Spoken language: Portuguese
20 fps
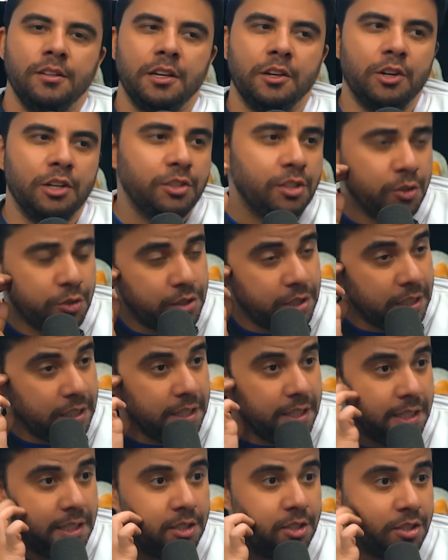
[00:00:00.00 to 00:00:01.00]
O negócio é o
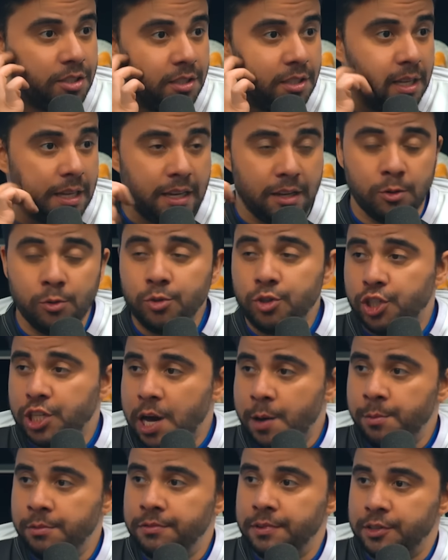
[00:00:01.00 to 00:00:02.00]
seguinte, O
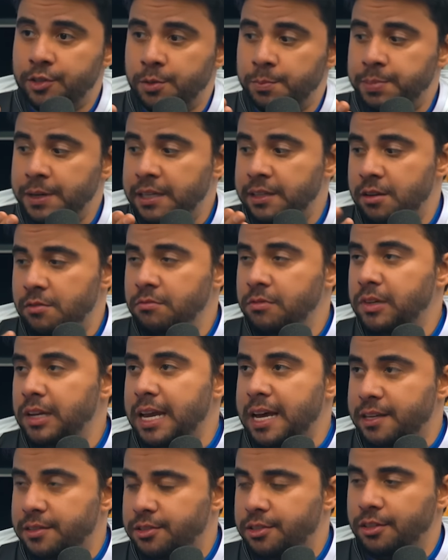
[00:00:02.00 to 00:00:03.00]
Diabo Veste Prada é um
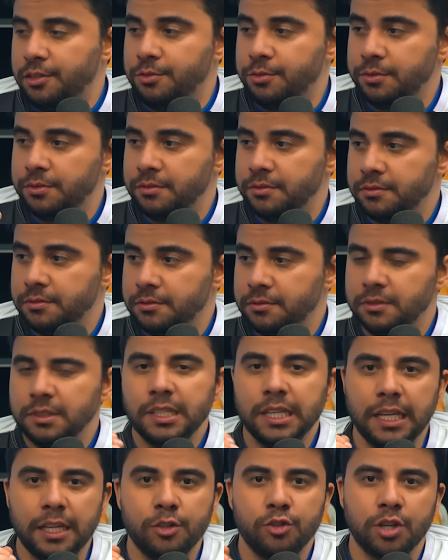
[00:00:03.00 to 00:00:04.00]
clássico. É.
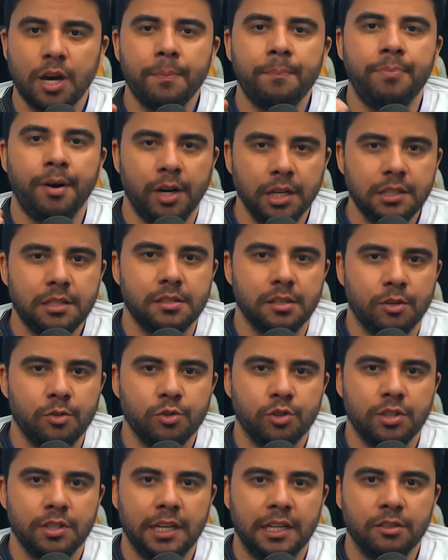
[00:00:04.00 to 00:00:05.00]
Ele já pode ser
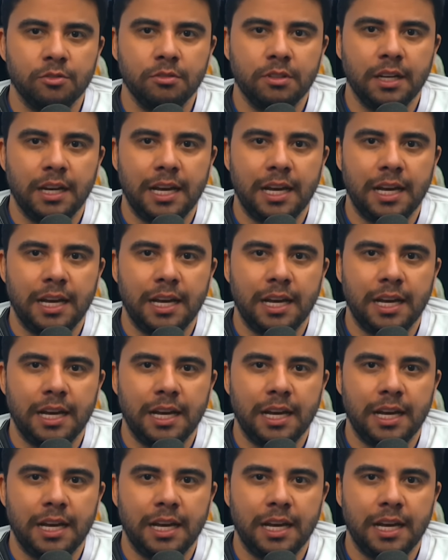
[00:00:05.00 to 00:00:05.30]
considerado um